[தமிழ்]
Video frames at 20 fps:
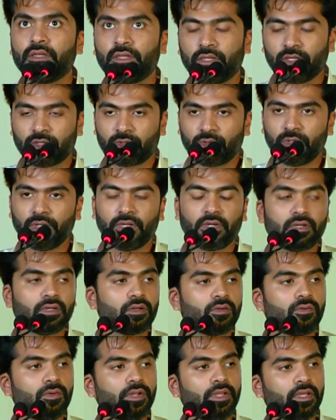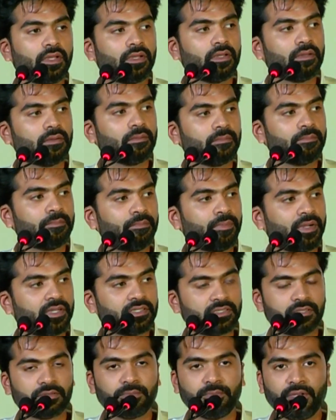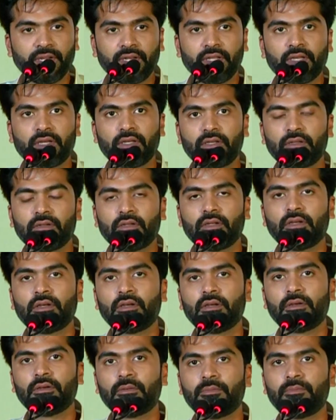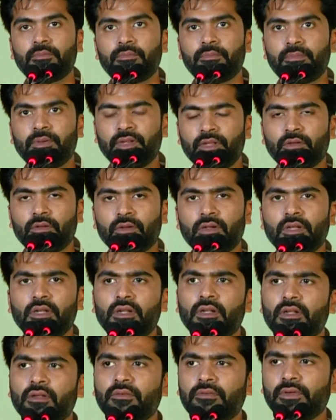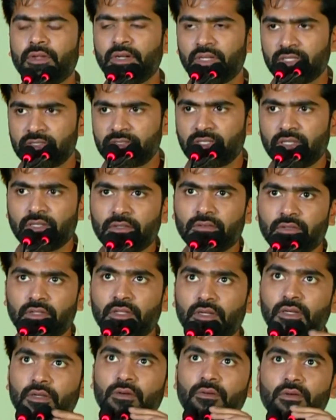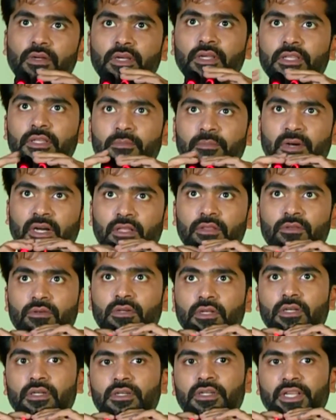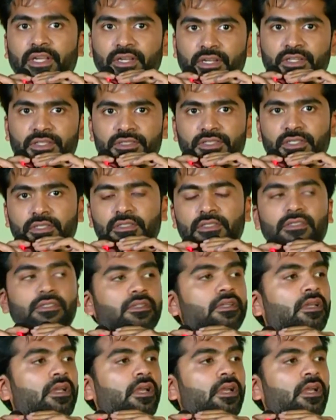இங்கே கூடியிருக்கக்கூடிய ப்ரெஸ் மீடியா பெரியோர்கள் இண்டஸ்ட்ரியிலேருந்து வந்திருக்கவங்க இந்த படத்தோட டெக்னீஷியன்ஸ்